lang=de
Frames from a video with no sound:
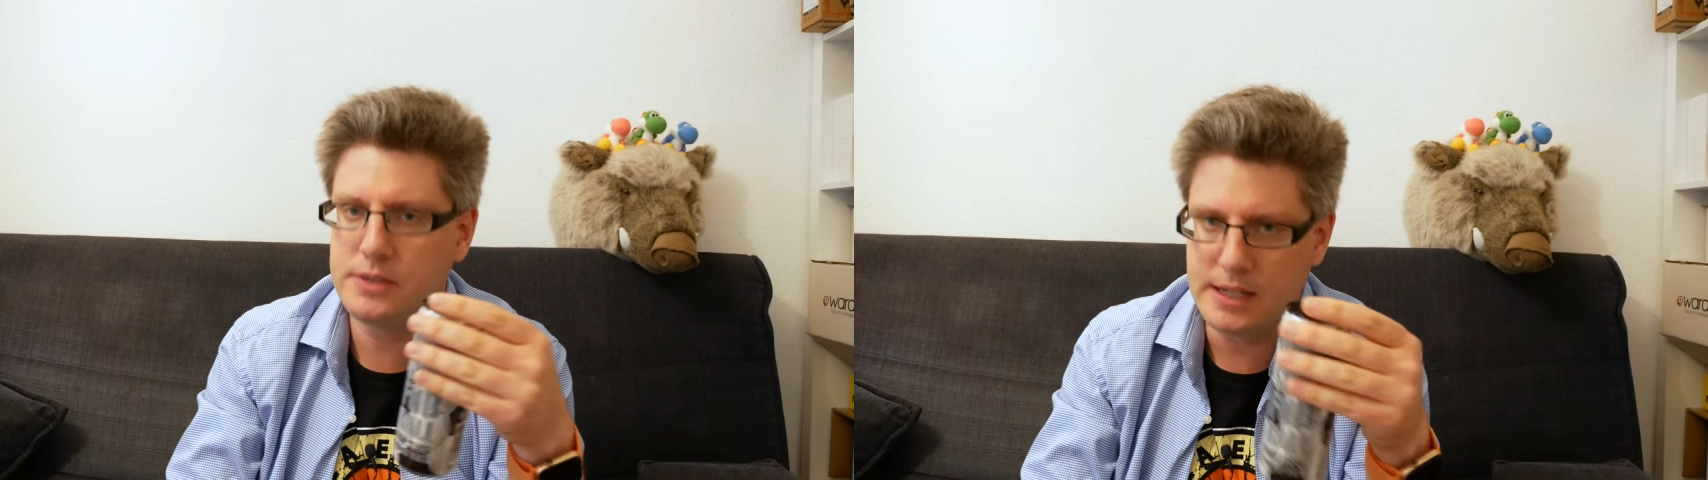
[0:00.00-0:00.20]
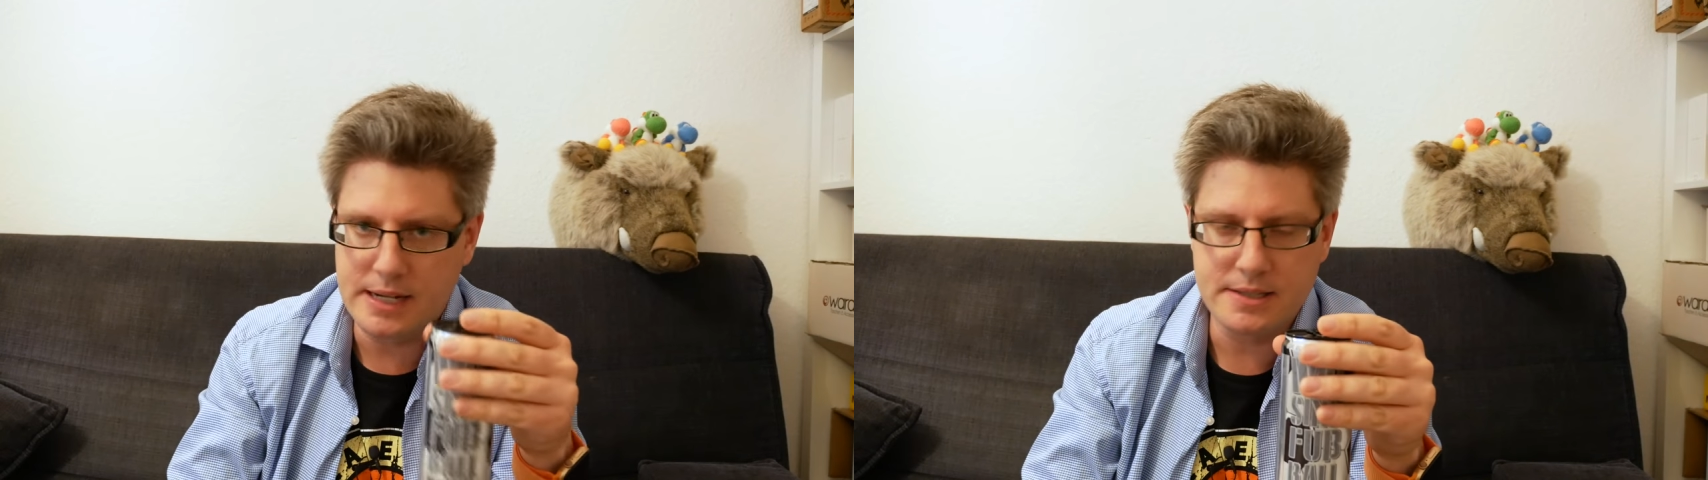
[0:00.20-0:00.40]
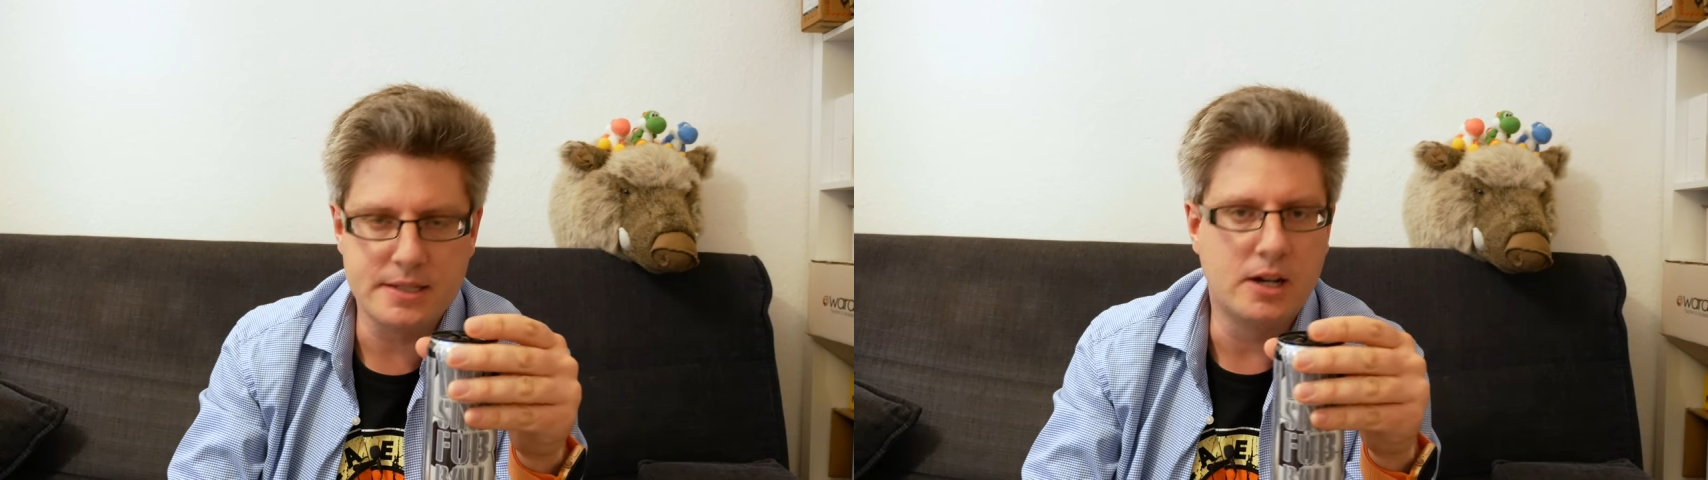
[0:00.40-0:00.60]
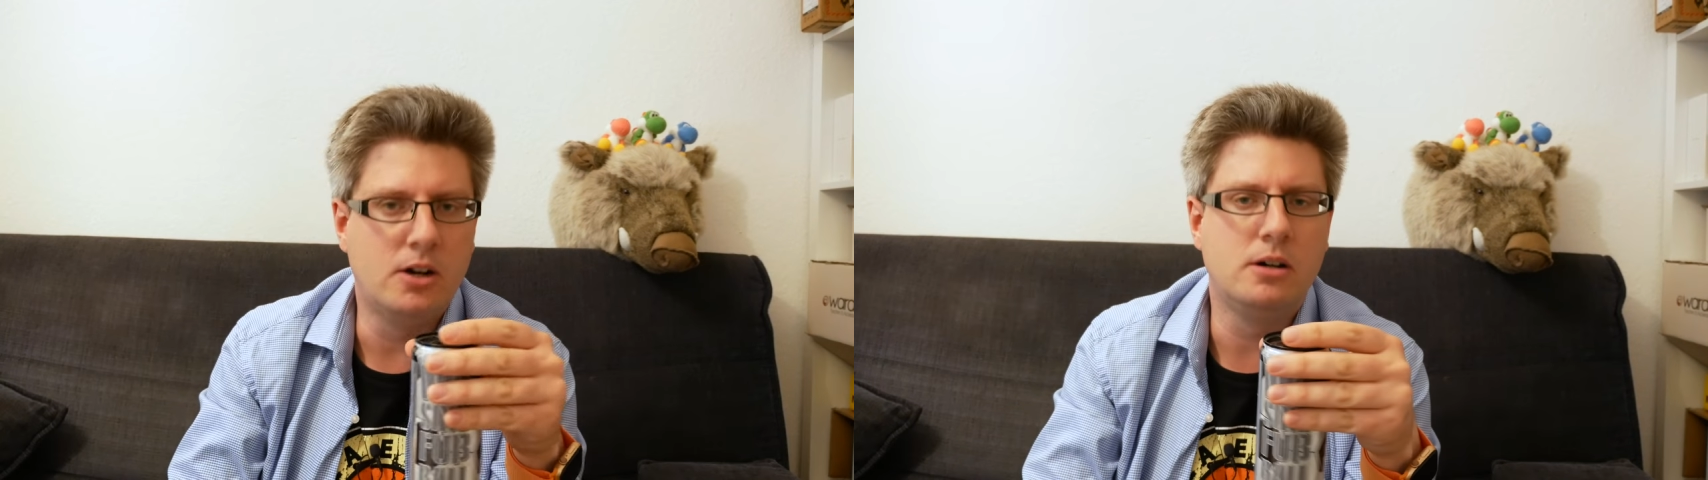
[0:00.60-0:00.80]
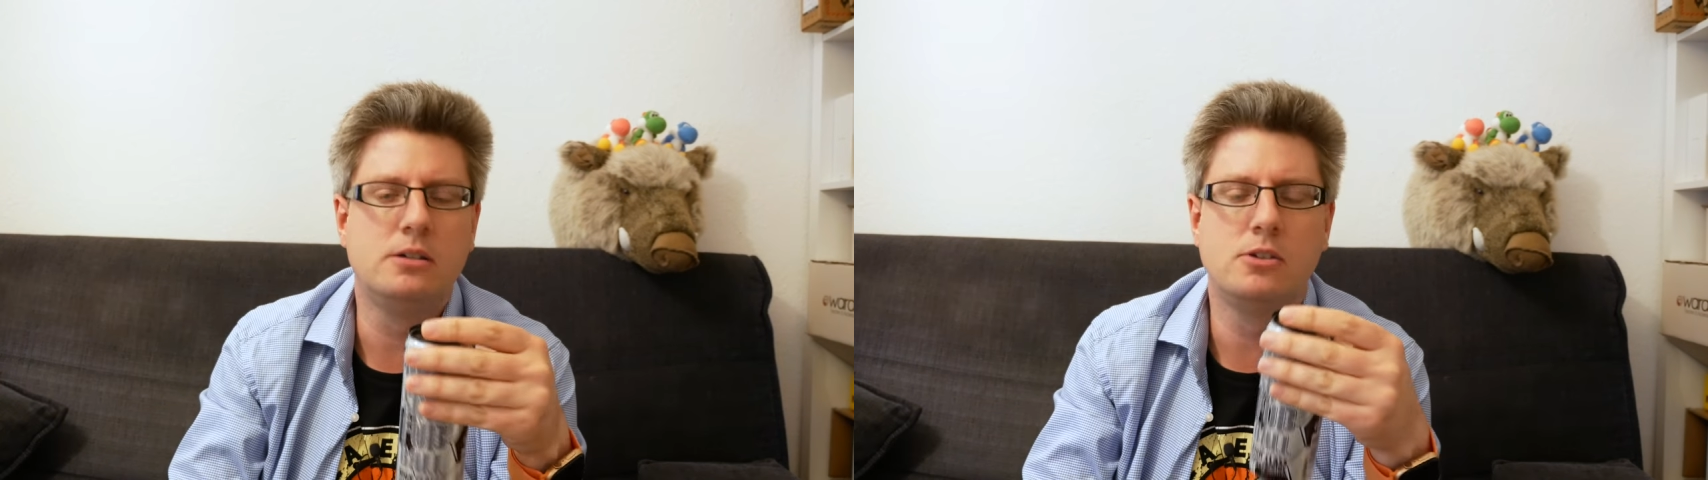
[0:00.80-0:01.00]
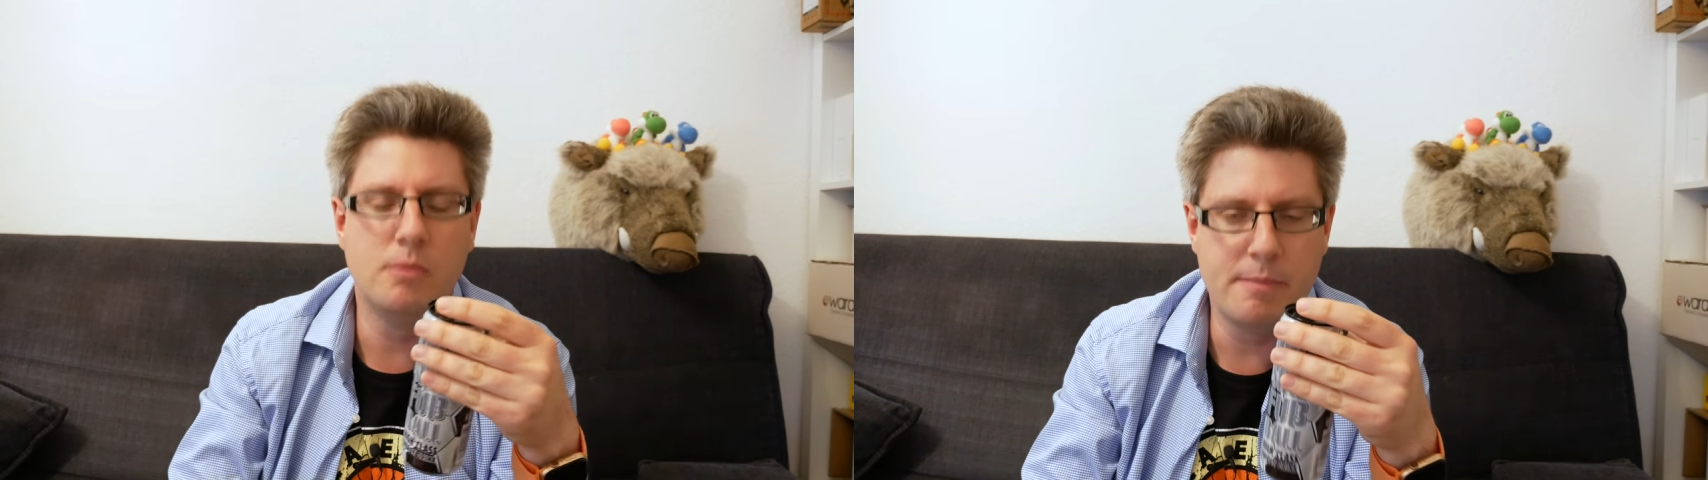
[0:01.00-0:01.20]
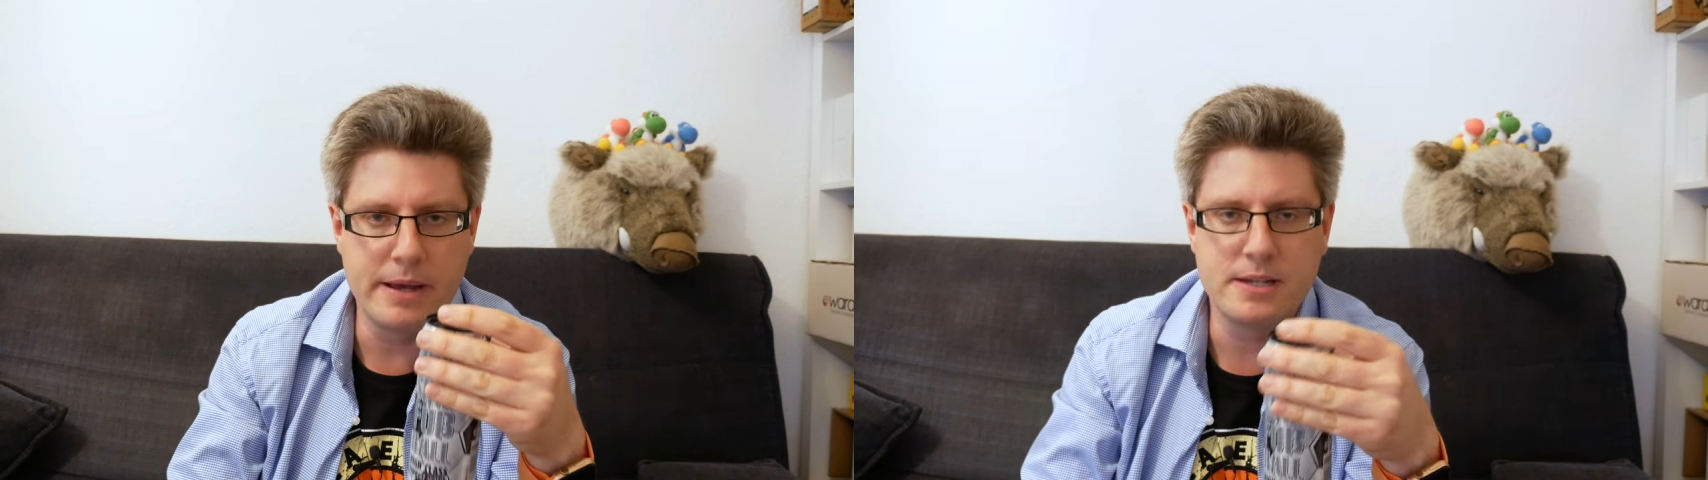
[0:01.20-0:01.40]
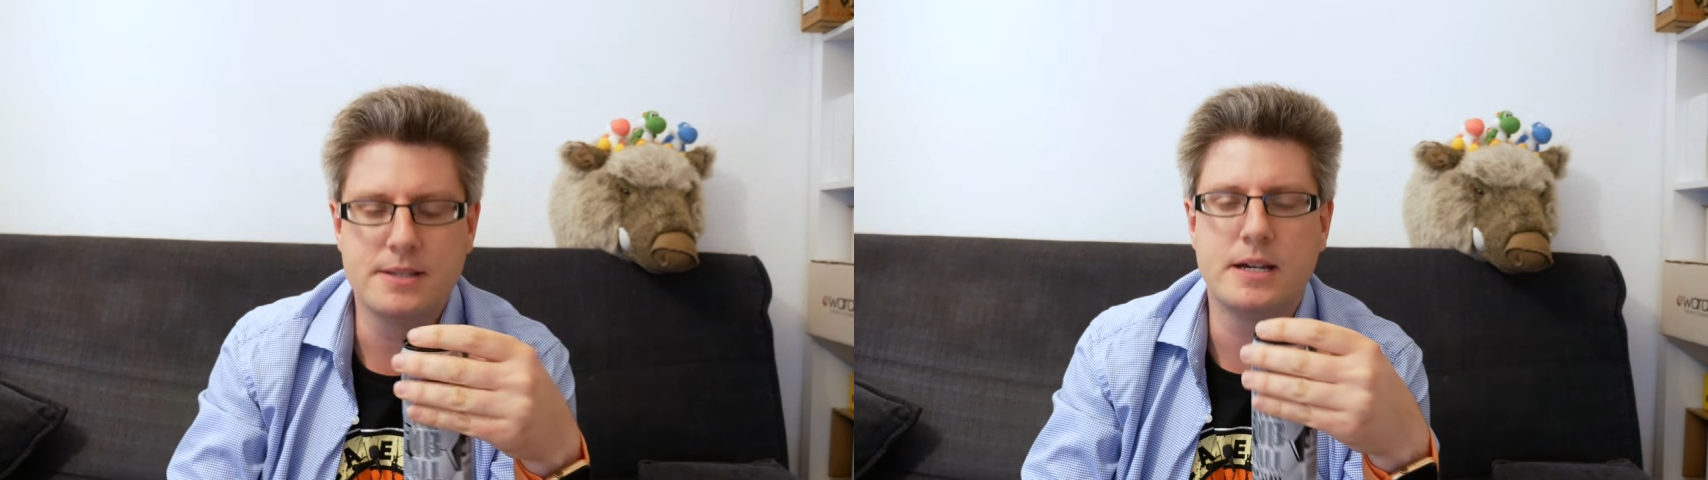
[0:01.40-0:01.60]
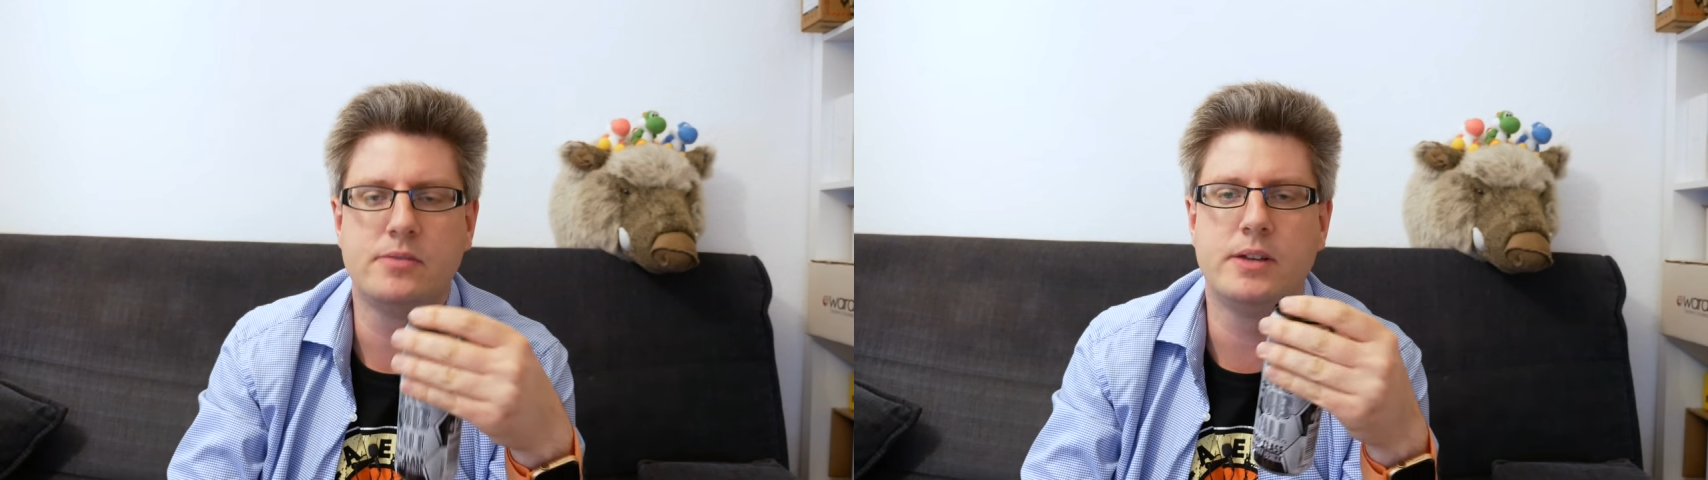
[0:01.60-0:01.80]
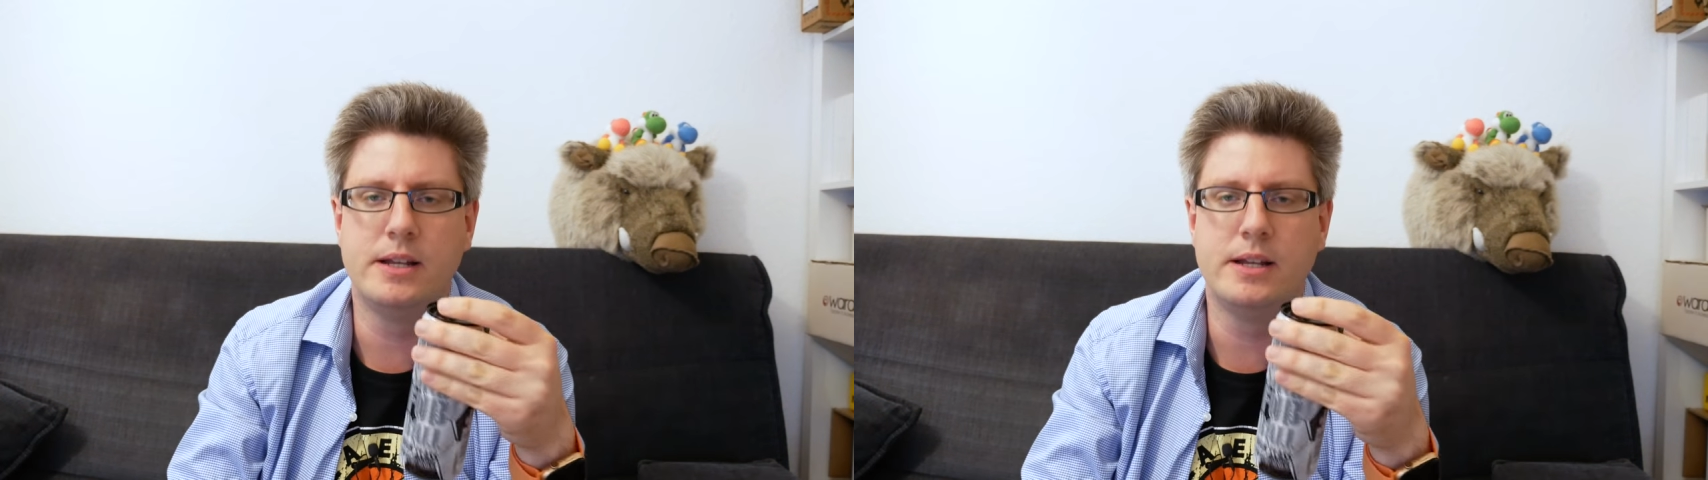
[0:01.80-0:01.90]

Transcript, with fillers: der denkt sich auch, Gummibärchensaft,